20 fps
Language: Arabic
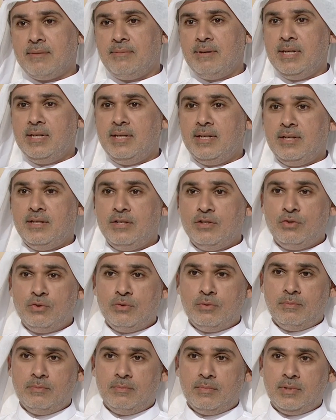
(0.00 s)

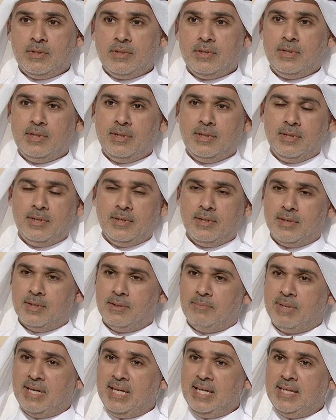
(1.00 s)
النجوم هي
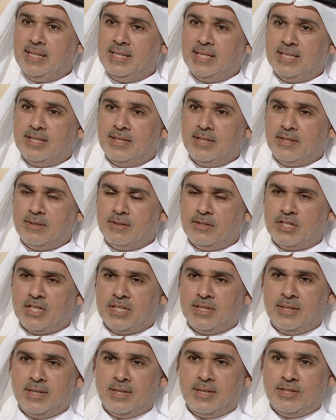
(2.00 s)
بعيدة
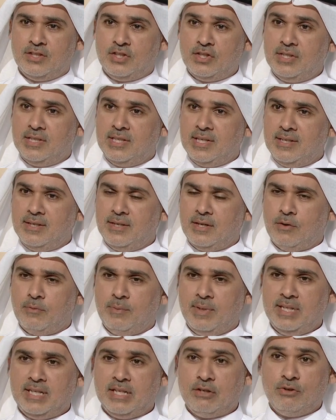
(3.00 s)
جدا أو
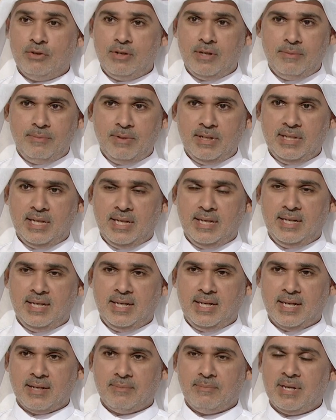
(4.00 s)
بعيدة كل البعد عن
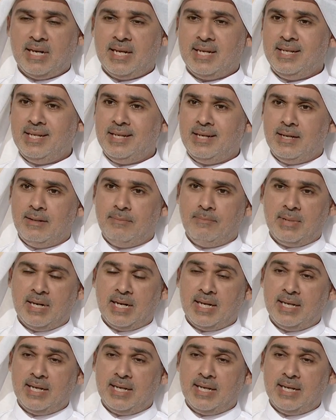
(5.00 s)
الأرض ملايين الملايين